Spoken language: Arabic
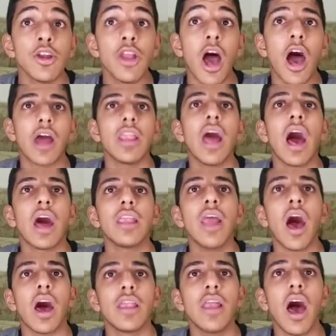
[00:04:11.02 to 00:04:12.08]
لا لا
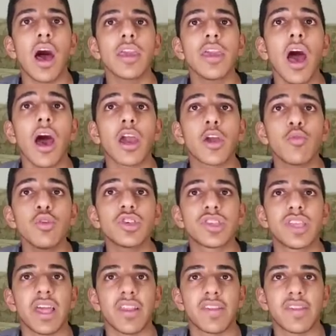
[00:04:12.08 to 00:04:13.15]
لا لا يا اخي
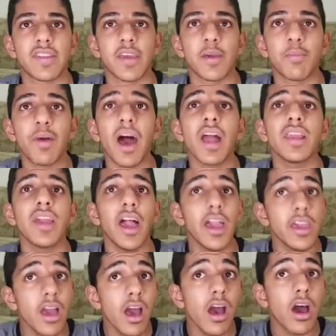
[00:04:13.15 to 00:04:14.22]
وش ذا الاستهبال يا
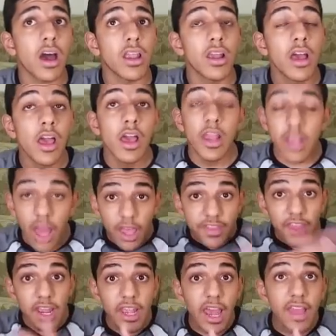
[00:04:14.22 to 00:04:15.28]
عيال لا
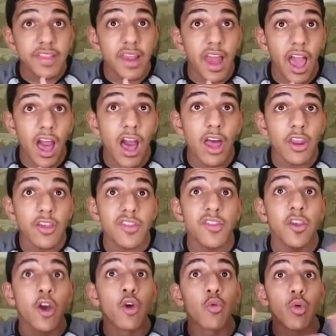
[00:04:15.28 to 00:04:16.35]
طلعت
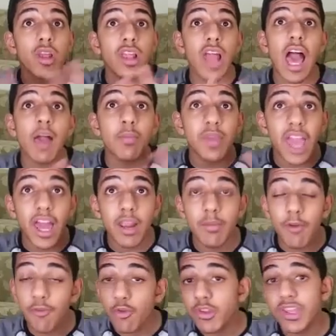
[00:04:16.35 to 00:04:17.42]
الحارس واللاعب كان
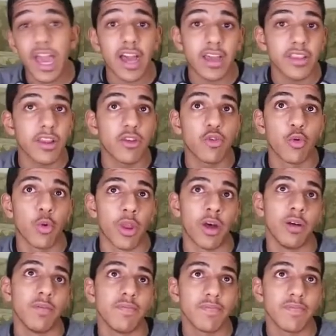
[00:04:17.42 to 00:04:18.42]
المفروض ياخذ الكوره